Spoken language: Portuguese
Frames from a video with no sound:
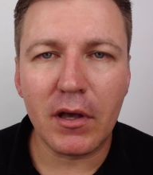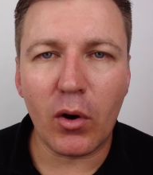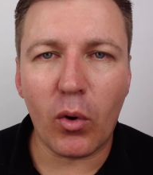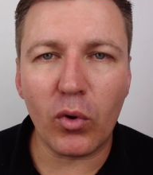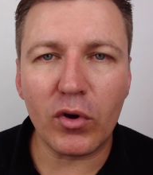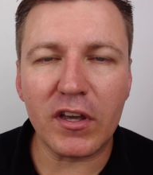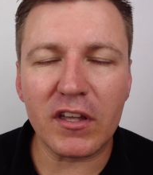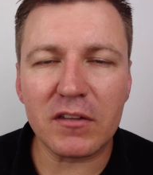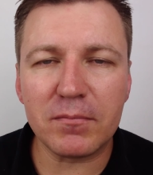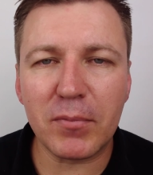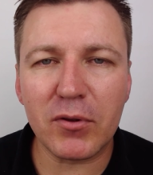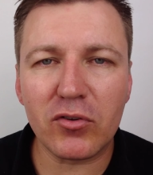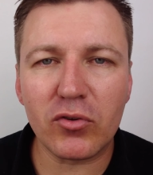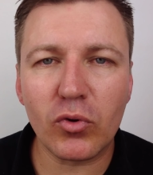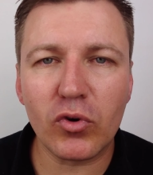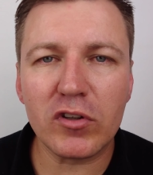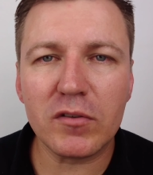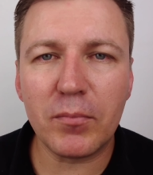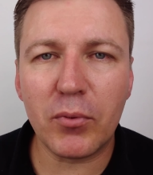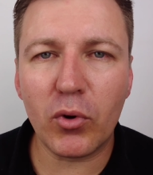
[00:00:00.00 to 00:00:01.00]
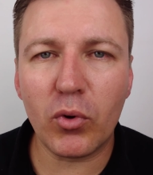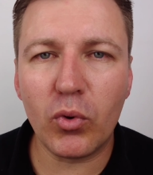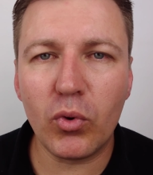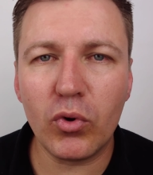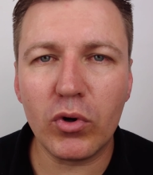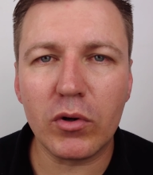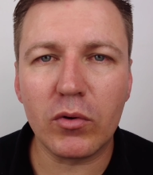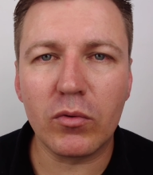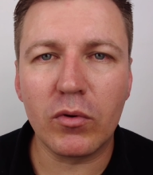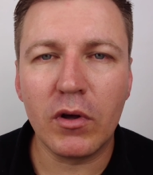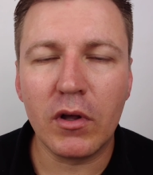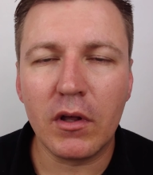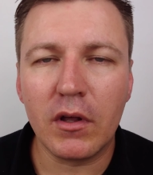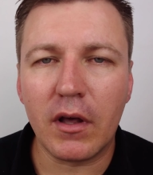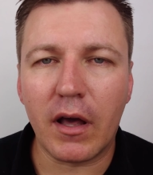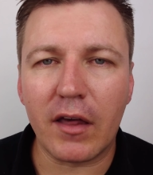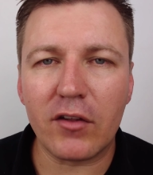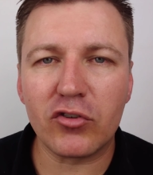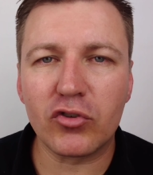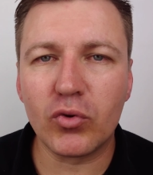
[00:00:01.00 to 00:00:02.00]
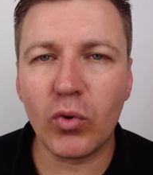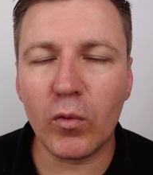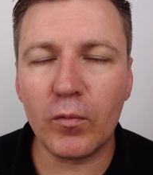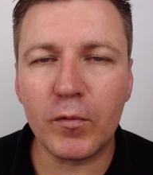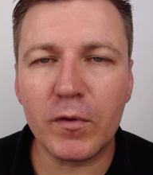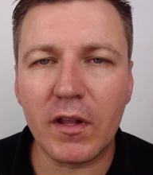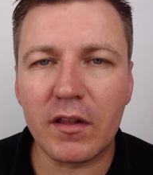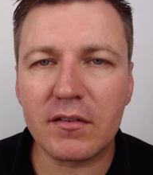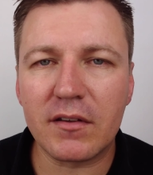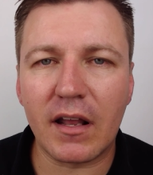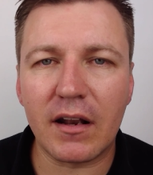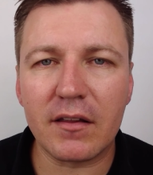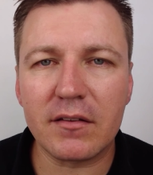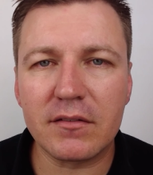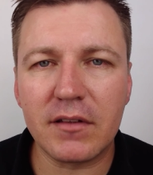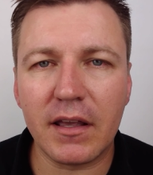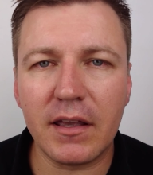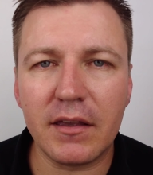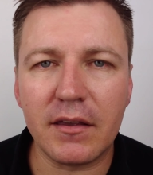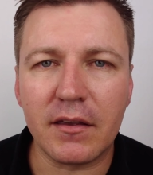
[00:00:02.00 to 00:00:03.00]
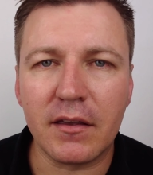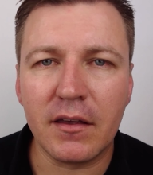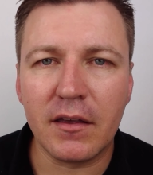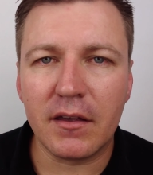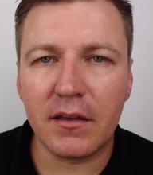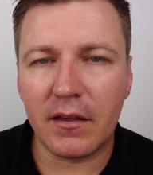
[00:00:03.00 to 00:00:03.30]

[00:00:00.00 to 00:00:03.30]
o que as pessoas procuram, as dúvidas que elas têm,